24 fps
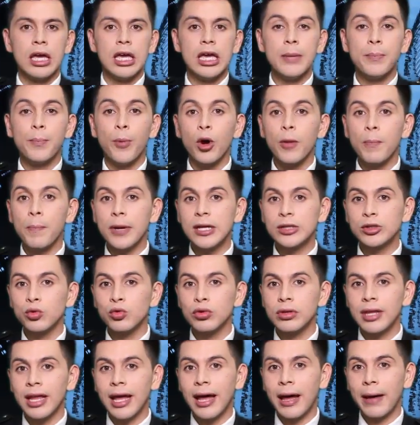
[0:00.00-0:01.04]
y por
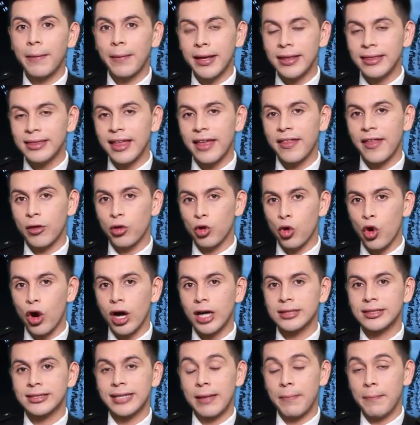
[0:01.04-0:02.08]
presunta venta de
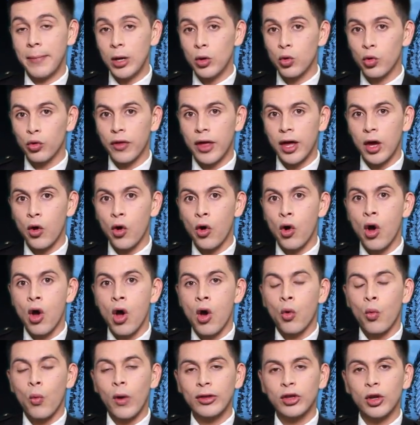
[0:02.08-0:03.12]
drogas al menudeo,
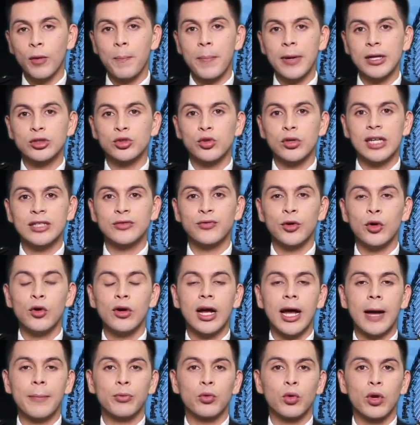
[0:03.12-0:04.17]
cuatro personas
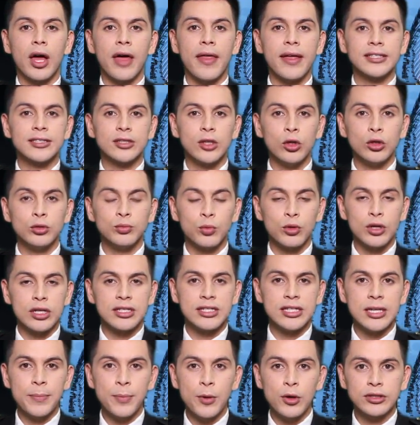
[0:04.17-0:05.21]
fueron capturadas en los
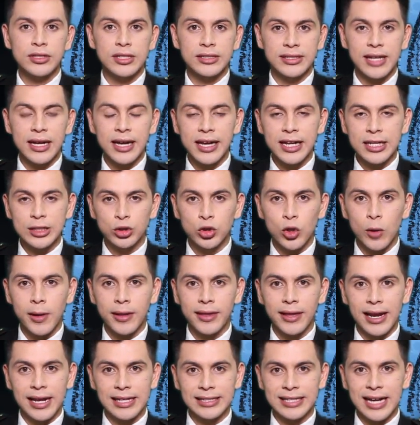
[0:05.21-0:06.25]
municipios de San
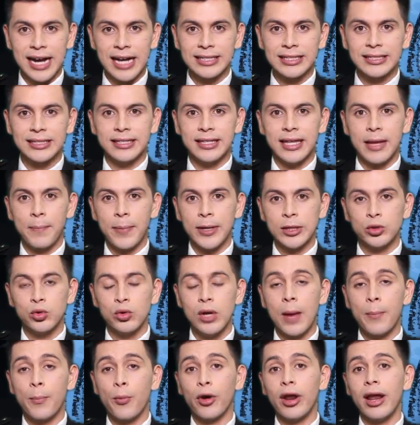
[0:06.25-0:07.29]
Cristóbal de las Casas y
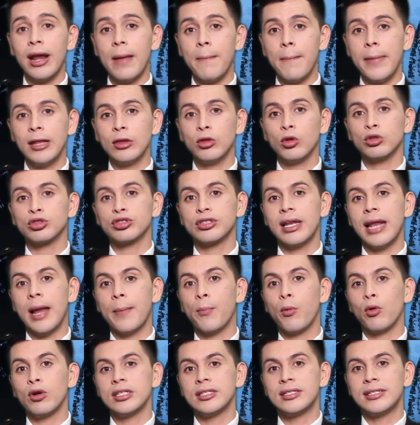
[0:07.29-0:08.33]
Tapachula por elementos de
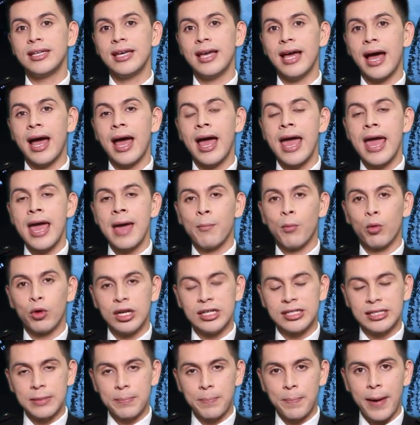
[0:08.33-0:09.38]
la Policía
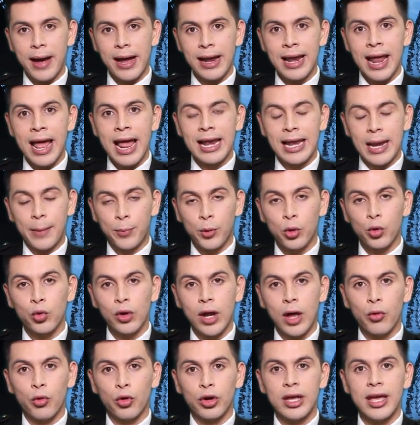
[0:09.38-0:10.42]
Municipal, la
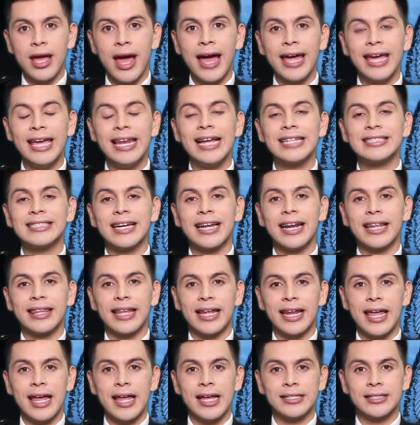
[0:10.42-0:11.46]
Procuraduría y la
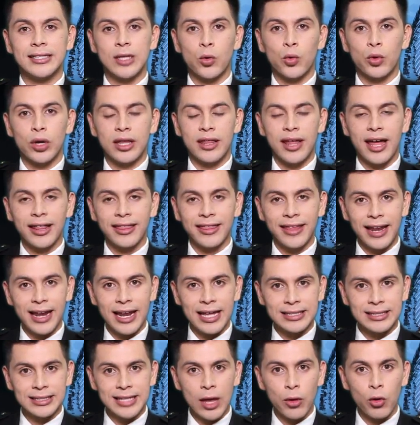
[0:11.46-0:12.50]
Secretaría de Seguridad
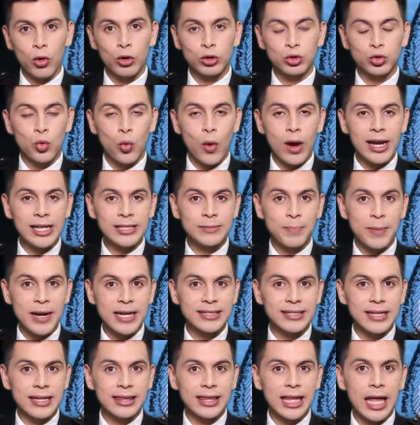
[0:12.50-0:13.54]
del Estado, los cuales
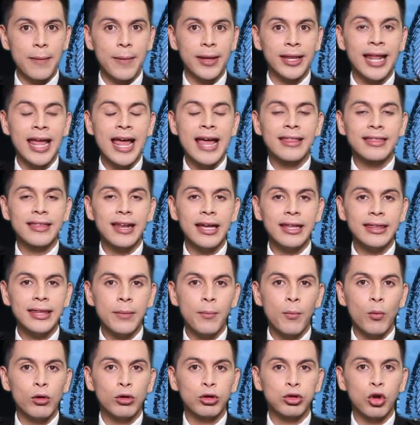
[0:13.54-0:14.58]
presentaban
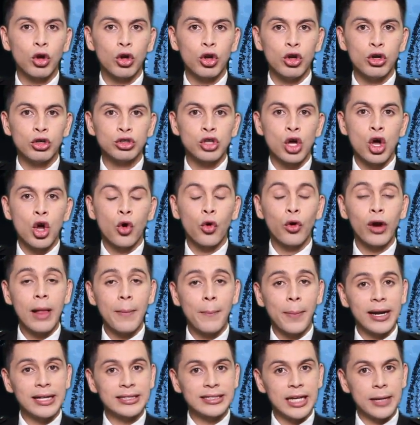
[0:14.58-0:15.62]
30 envoltorios con
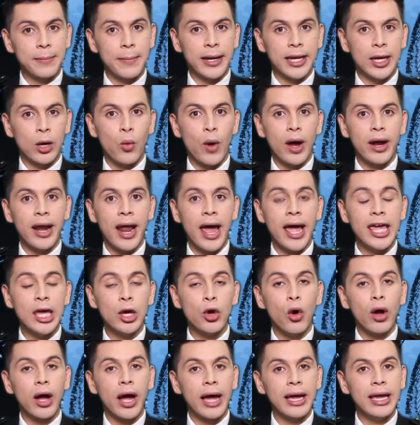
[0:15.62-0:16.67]
al parecer marihuana
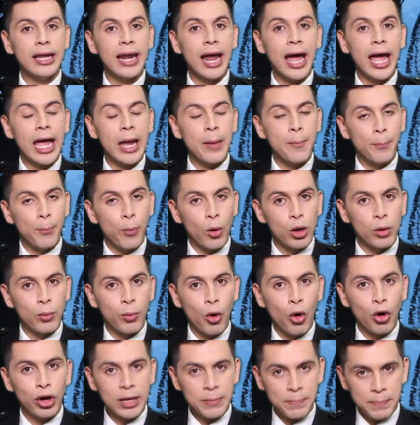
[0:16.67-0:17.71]
y cocaína en
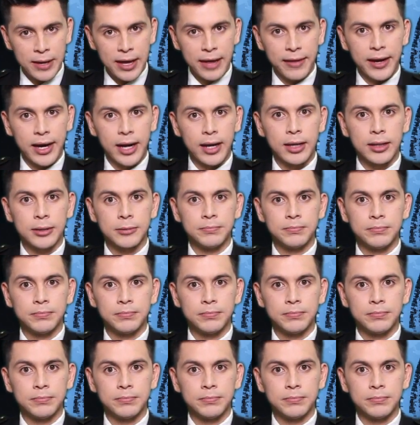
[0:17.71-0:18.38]
polvo y piedra.